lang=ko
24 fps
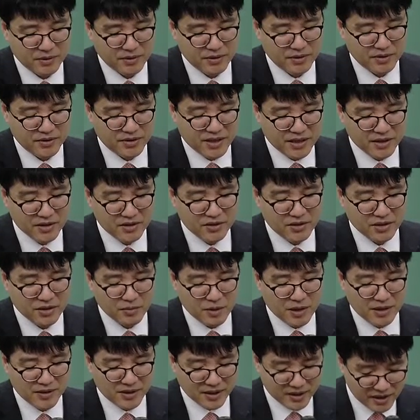여기는
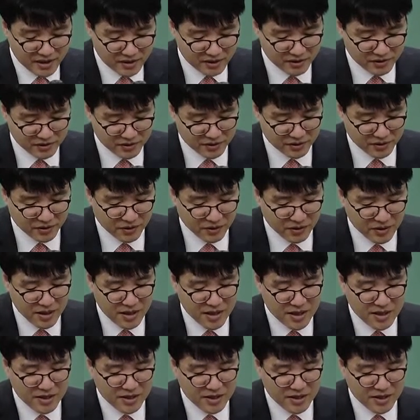쟁점화 시킨 거거든요.